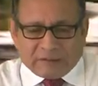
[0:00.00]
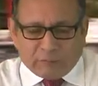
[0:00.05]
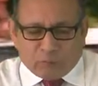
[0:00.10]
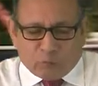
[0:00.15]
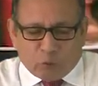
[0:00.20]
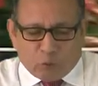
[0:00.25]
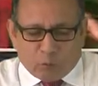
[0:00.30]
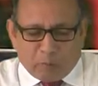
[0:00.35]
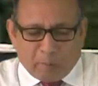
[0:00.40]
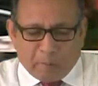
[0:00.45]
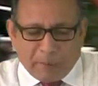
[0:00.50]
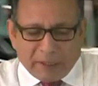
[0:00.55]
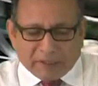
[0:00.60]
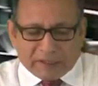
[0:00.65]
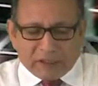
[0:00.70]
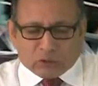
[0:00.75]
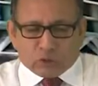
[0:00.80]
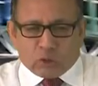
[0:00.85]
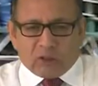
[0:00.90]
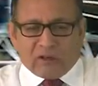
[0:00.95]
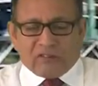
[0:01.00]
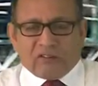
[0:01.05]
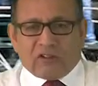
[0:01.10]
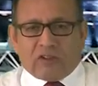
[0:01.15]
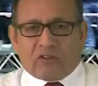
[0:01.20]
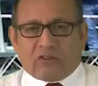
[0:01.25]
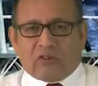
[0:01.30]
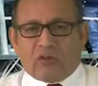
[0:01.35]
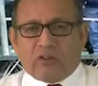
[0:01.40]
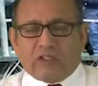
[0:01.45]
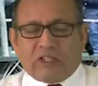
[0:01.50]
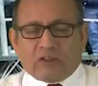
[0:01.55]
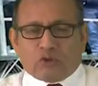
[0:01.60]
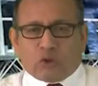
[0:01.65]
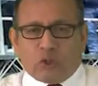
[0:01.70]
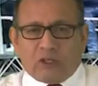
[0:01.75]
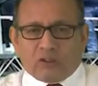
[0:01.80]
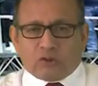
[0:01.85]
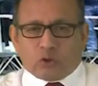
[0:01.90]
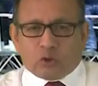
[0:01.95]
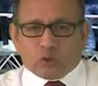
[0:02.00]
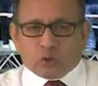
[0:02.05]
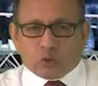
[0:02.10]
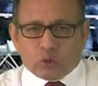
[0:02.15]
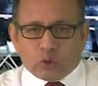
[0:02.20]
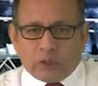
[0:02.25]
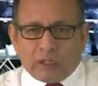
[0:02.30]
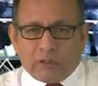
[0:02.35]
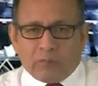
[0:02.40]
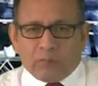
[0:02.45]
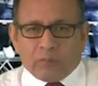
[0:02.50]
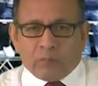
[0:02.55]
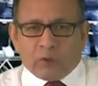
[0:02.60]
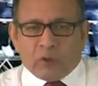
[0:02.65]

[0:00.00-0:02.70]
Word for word: forma parte de toda la organización, de toda la estructura